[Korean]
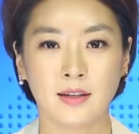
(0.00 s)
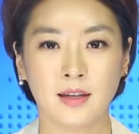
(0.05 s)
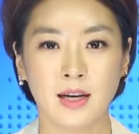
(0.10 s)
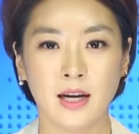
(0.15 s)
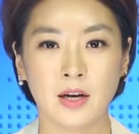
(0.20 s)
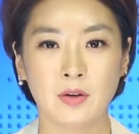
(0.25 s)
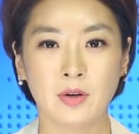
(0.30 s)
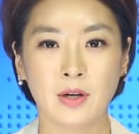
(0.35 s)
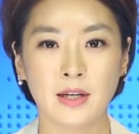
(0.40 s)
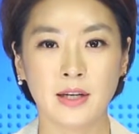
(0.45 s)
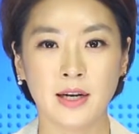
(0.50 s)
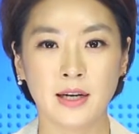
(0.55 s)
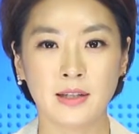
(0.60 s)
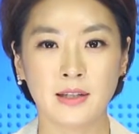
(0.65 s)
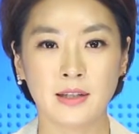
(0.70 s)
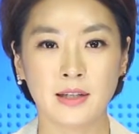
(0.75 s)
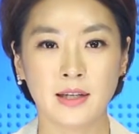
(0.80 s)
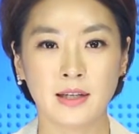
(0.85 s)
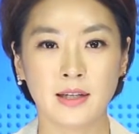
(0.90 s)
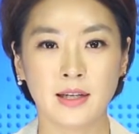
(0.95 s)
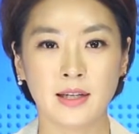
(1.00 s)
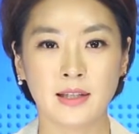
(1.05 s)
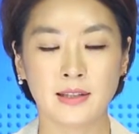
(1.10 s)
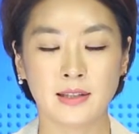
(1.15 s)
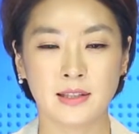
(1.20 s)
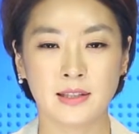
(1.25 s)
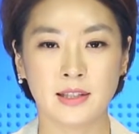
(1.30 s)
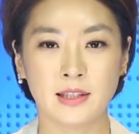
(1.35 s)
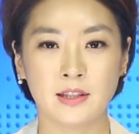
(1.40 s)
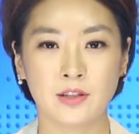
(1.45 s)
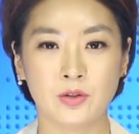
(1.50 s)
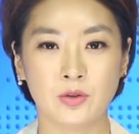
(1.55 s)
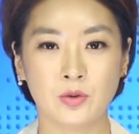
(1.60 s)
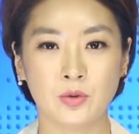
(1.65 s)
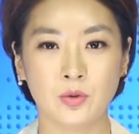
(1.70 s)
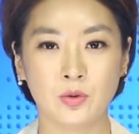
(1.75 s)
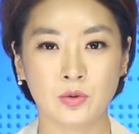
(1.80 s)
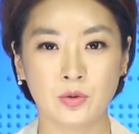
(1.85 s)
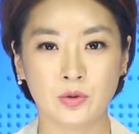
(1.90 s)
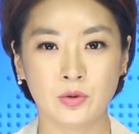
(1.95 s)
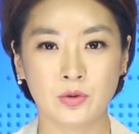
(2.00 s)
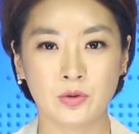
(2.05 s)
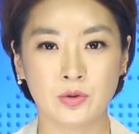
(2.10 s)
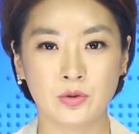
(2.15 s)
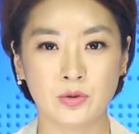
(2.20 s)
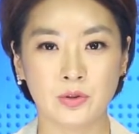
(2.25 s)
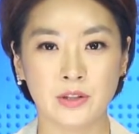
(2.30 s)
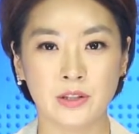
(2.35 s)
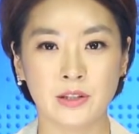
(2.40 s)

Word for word: 하와이 한인회가 지난주 호놀룰루